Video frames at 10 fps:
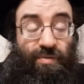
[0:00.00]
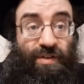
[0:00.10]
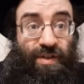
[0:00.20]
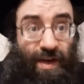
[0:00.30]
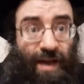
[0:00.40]

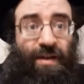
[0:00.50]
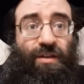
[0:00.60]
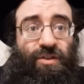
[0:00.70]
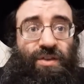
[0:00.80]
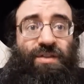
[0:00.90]
вертикально
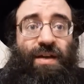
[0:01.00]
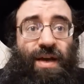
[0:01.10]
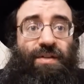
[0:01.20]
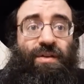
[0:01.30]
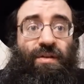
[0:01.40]
должны
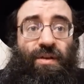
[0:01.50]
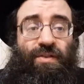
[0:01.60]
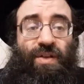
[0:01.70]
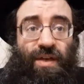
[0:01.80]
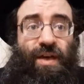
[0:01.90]
стоять
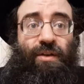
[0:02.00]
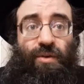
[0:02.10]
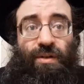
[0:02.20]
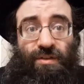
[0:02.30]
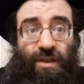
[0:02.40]
косяки,
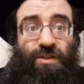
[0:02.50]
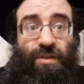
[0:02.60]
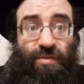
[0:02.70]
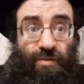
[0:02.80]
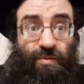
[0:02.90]
которые достаточно
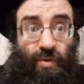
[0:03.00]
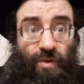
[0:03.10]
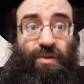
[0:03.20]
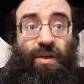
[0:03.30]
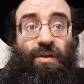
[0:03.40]

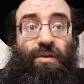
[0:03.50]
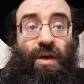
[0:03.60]
твердые.